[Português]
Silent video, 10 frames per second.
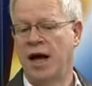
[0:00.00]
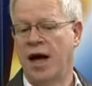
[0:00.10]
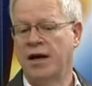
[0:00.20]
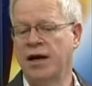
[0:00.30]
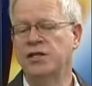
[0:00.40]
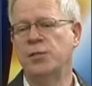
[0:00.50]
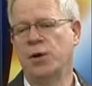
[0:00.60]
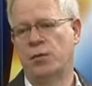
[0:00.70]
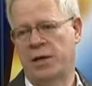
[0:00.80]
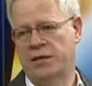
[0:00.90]
A grande
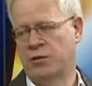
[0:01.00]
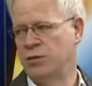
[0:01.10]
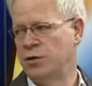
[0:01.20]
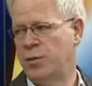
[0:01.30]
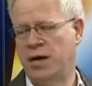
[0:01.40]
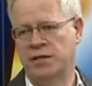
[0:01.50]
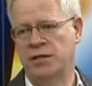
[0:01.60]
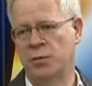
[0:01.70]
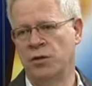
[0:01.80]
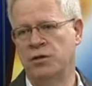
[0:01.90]
preocupação dos pais, que
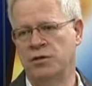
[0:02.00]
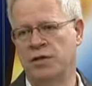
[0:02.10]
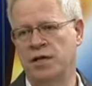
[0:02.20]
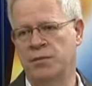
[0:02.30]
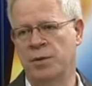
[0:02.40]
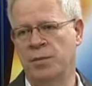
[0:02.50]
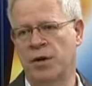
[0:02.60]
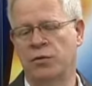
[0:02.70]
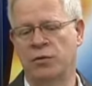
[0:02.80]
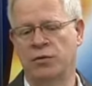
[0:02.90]
muitos deles me
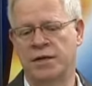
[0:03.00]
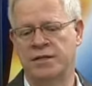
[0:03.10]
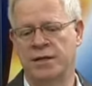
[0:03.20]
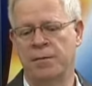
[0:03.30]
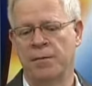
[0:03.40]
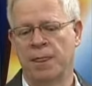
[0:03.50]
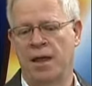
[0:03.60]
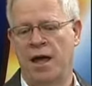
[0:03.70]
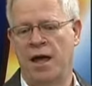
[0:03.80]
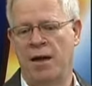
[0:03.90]
perguntam, é assim:
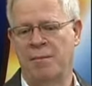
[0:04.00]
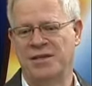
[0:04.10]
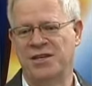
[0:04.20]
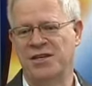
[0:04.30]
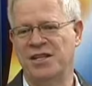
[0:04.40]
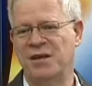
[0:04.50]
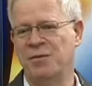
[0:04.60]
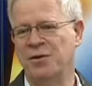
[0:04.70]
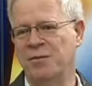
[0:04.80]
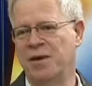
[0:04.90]
é, mas a gente tem
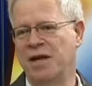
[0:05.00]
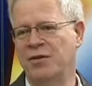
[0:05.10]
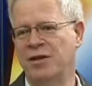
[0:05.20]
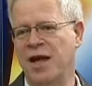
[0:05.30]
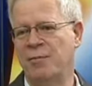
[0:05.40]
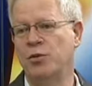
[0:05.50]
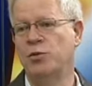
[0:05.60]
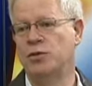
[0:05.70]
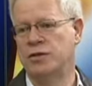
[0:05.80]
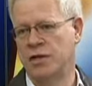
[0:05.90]
muito medo de
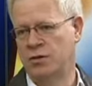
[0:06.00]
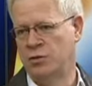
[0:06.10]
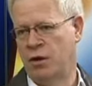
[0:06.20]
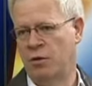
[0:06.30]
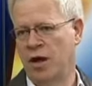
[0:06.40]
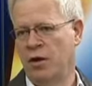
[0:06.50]
abuso sexual.